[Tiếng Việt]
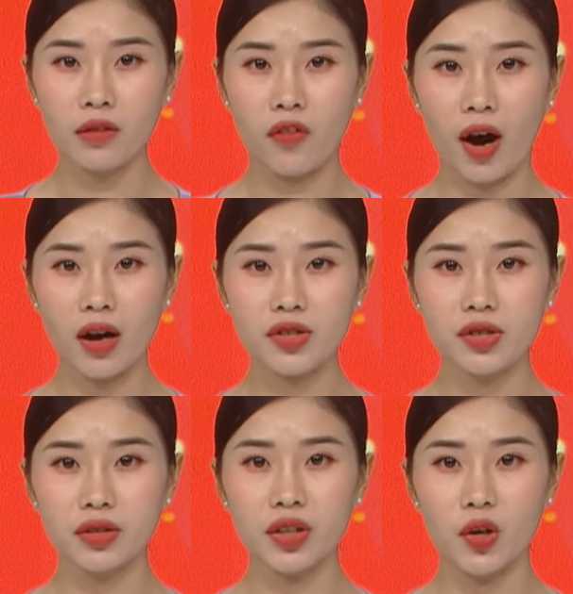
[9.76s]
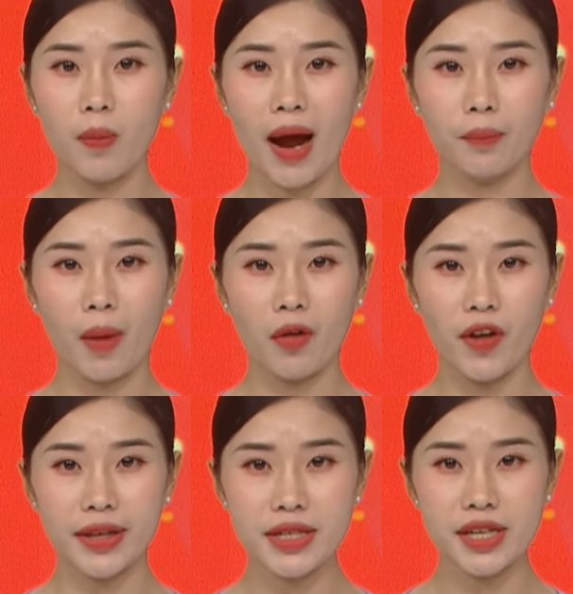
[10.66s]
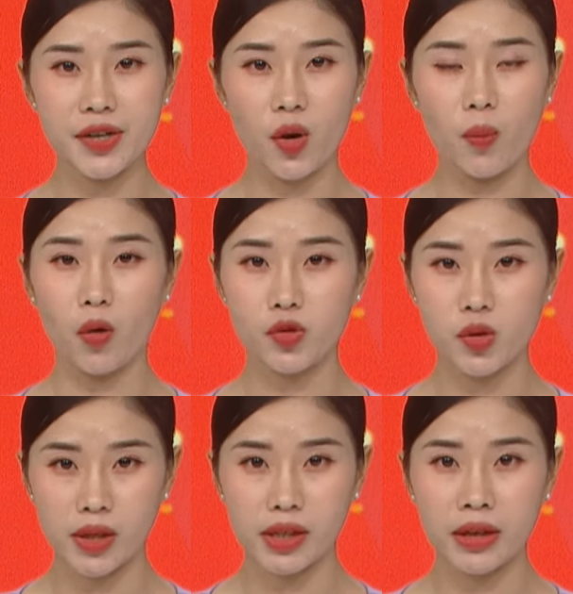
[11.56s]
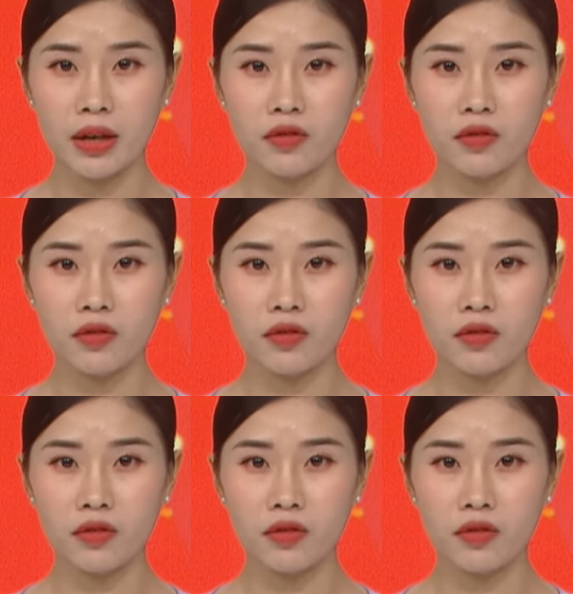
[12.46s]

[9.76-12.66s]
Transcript: Phó trưởng Tiểu ban Bảo vệ Chính trị Nội bộ Trung ương,